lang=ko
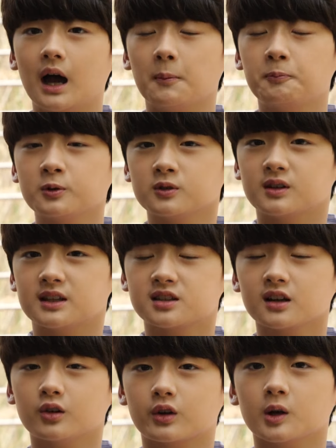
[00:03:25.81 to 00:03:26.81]
앞으로 내
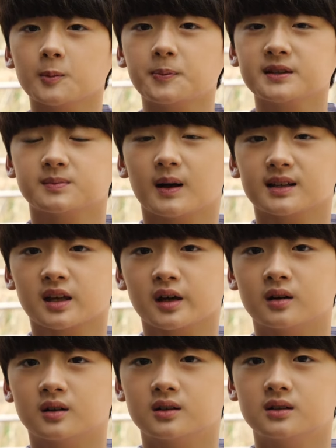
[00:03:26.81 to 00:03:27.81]
친구 괴롭히지 마세요.